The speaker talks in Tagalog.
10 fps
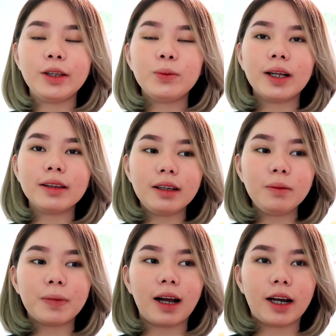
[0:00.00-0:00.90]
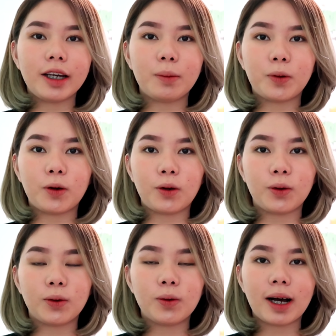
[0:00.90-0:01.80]
And one thing pa, kaya po
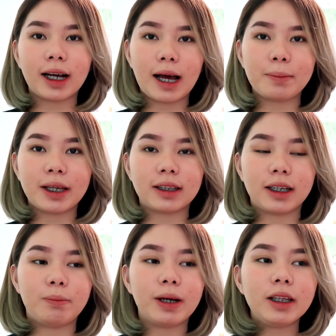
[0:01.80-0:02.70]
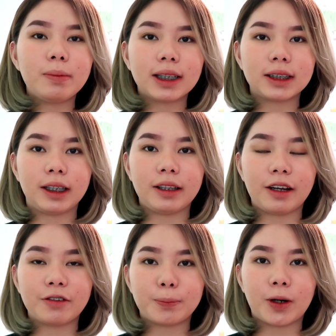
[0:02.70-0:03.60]
gumagamit ng iba't ibang
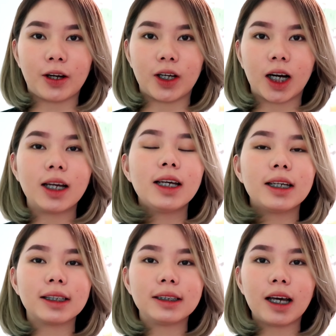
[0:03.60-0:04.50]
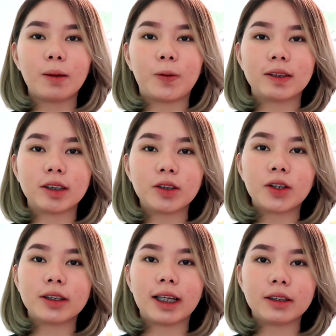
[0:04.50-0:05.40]
skincare product kasi nga po, as a
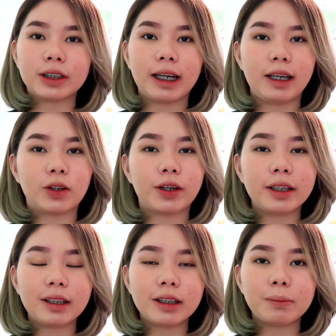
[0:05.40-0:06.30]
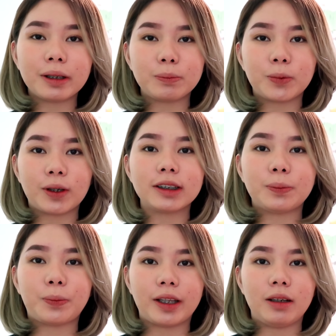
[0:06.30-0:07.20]
content creator, hindi naman po
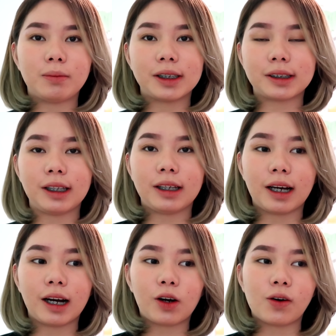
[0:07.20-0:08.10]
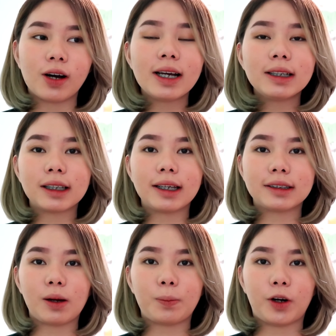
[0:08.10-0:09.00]
kasi pwedeng mag nag lang ako sa
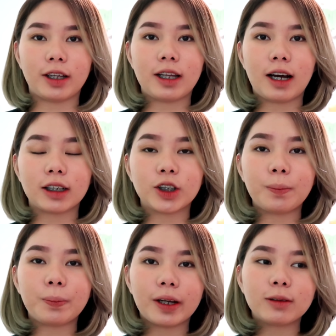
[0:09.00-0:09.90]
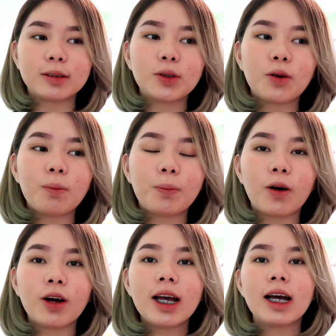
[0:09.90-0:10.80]
isang product. Siyempre, gusto ko
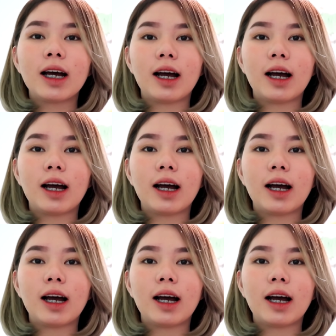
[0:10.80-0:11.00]
pong